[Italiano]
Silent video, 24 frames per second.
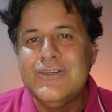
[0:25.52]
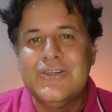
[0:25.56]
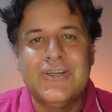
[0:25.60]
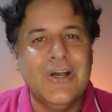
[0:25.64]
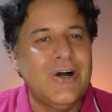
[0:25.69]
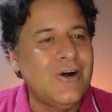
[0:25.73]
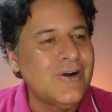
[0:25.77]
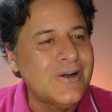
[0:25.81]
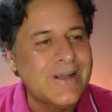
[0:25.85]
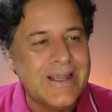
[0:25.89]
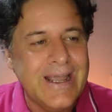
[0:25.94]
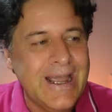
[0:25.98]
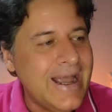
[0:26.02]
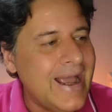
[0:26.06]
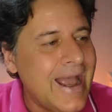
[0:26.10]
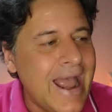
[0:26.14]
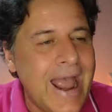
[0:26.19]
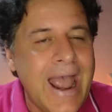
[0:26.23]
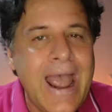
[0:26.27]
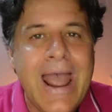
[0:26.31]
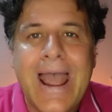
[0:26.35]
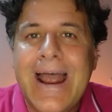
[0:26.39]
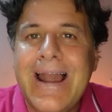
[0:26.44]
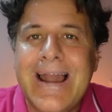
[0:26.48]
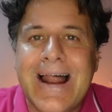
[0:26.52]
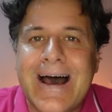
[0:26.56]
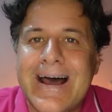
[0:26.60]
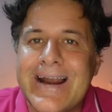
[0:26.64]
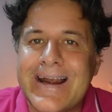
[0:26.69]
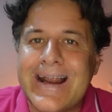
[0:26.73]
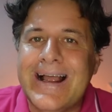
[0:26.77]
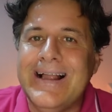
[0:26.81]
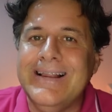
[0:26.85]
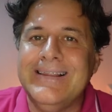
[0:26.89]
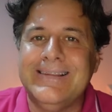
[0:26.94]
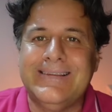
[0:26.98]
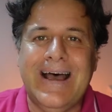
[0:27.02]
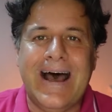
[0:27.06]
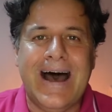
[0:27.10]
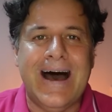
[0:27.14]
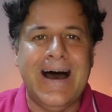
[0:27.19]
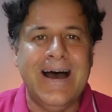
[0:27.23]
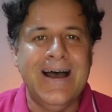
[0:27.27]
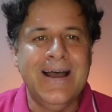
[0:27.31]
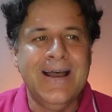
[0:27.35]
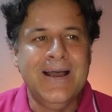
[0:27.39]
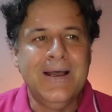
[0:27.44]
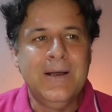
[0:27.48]
ciò che è la
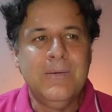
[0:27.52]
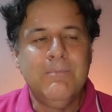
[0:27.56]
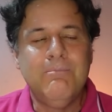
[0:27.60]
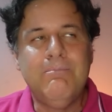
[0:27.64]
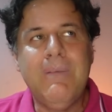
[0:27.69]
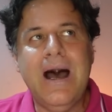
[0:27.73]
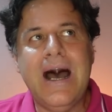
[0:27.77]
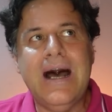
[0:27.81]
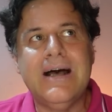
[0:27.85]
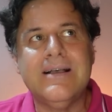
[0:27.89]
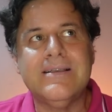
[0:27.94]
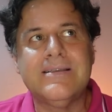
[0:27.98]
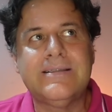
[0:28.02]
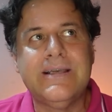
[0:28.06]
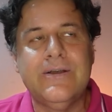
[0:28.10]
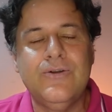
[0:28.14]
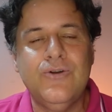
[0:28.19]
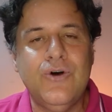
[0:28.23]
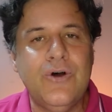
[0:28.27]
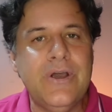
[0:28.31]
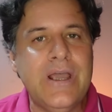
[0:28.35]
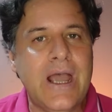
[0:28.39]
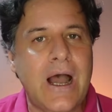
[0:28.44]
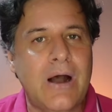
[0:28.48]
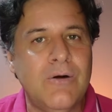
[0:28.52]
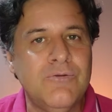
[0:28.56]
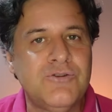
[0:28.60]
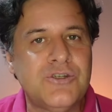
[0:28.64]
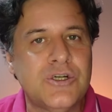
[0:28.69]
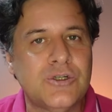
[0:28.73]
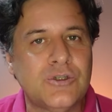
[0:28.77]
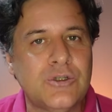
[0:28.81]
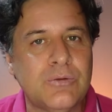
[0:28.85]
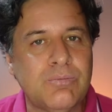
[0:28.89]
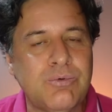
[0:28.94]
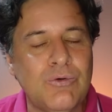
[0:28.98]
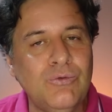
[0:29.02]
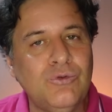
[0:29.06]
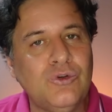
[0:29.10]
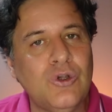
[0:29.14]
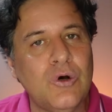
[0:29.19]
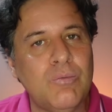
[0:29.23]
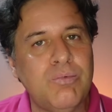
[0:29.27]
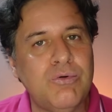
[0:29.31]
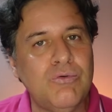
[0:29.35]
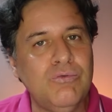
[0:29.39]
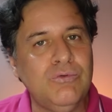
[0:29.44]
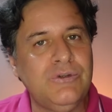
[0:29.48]
realtà ma se noi a un certo
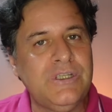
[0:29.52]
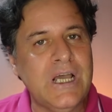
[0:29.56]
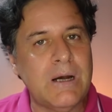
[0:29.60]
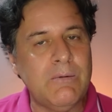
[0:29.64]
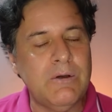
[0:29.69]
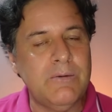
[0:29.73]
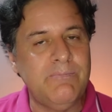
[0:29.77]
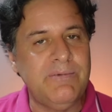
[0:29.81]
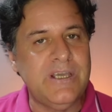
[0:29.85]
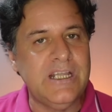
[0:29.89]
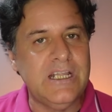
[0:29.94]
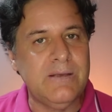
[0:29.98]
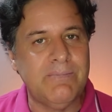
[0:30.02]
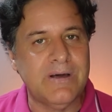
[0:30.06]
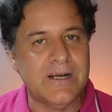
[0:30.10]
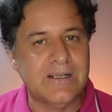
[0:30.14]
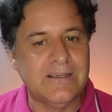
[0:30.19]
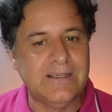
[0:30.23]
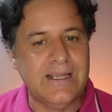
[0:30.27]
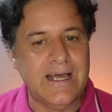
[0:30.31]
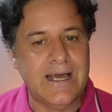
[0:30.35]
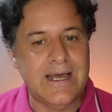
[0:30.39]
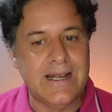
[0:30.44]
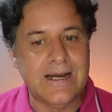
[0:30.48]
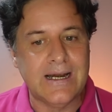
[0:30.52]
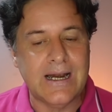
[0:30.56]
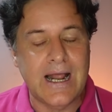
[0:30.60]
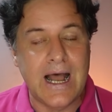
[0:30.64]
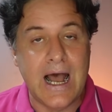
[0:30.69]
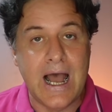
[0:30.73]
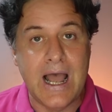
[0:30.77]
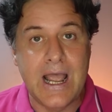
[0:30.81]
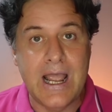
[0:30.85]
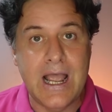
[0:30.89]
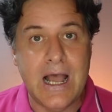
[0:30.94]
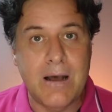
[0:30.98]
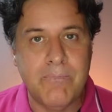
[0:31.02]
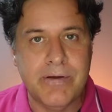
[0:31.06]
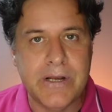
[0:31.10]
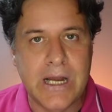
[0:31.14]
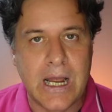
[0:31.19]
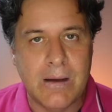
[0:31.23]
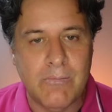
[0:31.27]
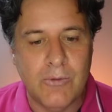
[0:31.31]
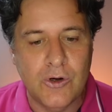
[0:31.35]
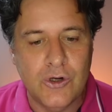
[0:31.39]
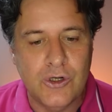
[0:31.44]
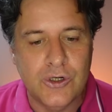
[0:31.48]
punto puntiamo i piedi per terra e
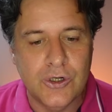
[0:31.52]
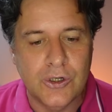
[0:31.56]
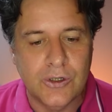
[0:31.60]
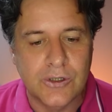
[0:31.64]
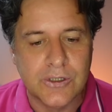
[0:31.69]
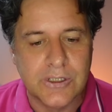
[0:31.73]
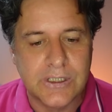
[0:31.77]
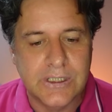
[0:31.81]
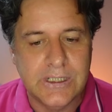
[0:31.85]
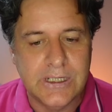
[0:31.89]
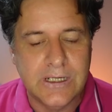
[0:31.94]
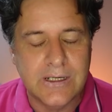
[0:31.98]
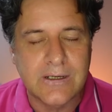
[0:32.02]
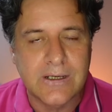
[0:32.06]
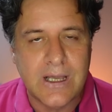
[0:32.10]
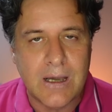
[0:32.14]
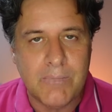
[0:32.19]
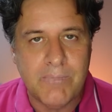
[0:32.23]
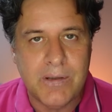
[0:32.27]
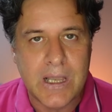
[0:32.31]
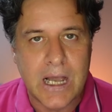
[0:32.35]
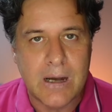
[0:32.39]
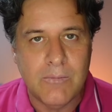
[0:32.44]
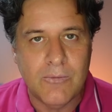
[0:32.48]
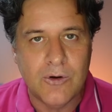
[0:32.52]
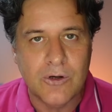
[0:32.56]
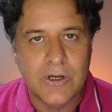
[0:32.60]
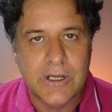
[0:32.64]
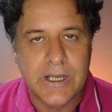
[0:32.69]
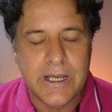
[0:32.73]
apriamo gli occhi, capiamo